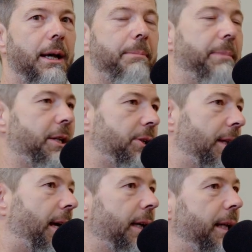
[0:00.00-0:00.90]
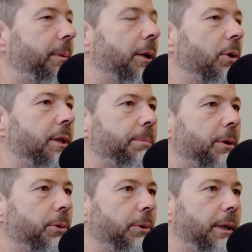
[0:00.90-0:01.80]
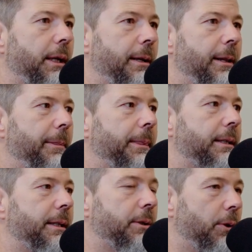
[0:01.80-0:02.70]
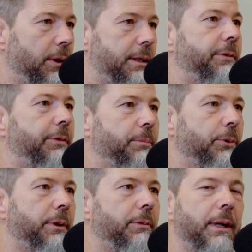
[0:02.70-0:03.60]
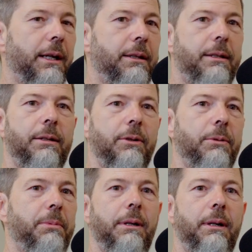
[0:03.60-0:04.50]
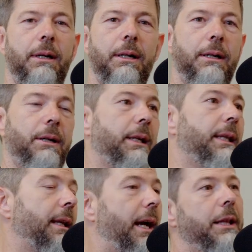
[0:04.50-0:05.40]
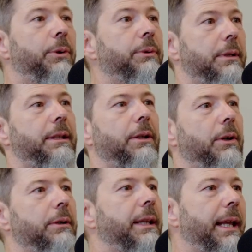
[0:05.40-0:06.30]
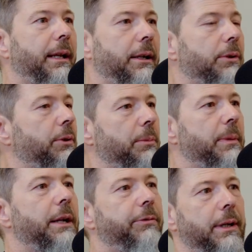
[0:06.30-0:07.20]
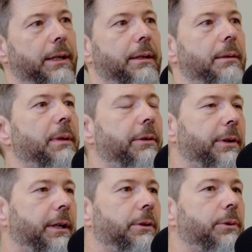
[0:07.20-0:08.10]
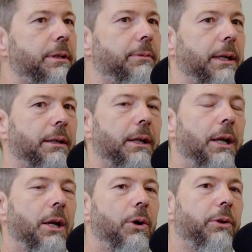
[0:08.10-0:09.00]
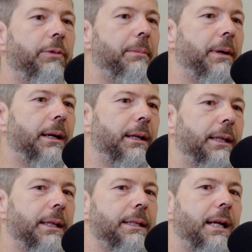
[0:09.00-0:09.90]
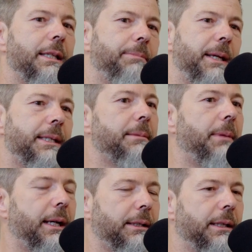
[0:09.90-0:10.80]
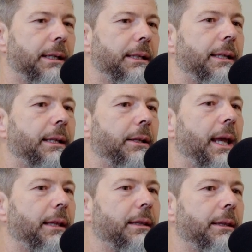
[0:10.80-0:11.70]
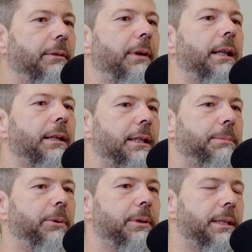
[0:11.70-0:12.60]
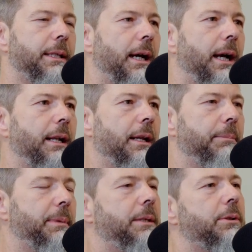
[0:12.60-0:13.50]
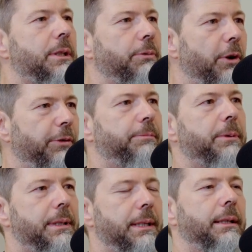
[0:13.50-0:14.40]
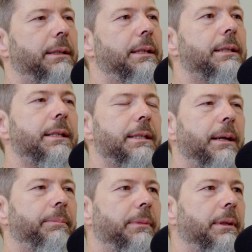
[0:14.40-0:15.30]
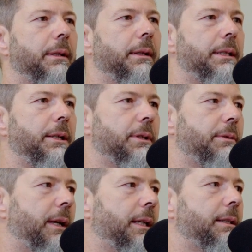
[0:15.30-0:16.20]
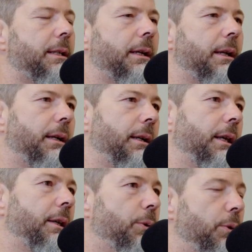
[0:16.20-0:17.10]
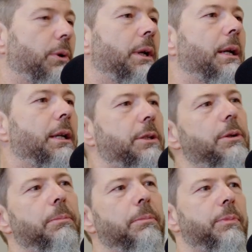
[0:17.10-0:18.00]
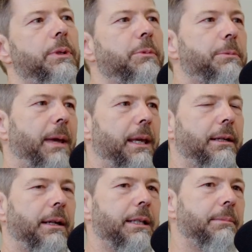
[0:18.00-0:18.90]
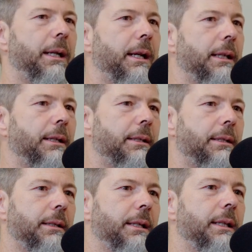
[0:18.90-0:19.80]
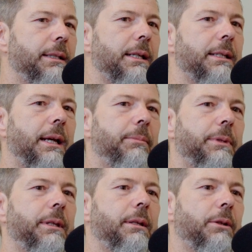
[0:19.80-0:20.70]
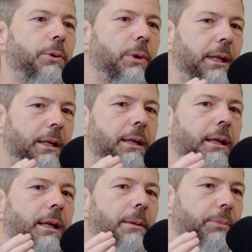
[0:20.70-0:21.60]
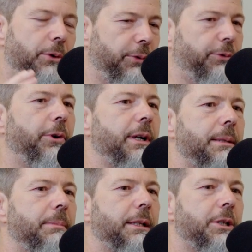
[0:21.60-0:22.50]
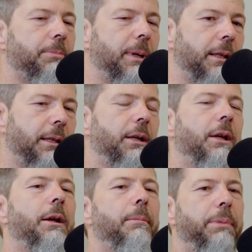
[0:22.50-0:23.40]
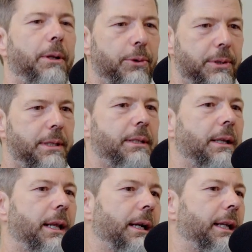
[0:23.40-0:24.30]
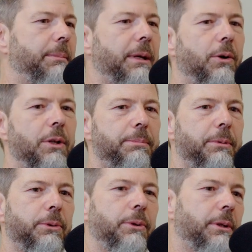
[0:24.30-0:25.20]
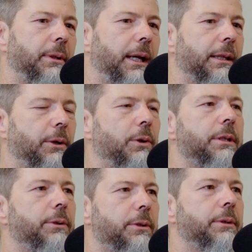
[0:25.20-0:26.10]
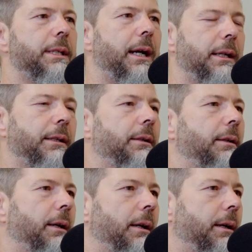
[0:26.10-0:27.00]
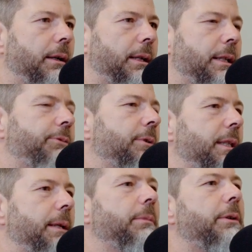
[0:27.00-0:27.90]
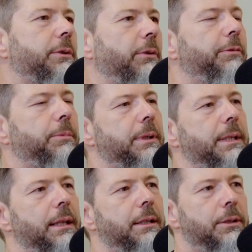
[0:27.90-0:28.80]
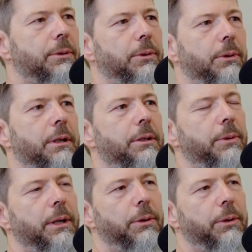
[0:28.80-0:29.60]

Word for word: am besten langlebige Holzprodukte, dass das Holz verbaut wird über ideal 100 Jahre und länger und auch mehrfach, mehrfach genutzt wird. Und wenn man das alles besser macht, dann hätten die Wälder das Potenzial, bis zu 12 Prozent des gesamten co 2 der EU zum, zum Speichern. Also wir reden insgesamt durch Improved Forest Management plus langlebige Holzprodukte und andere Holznutzungsarten, äh, das von 7 auf 12 Prozent zu, äh, zu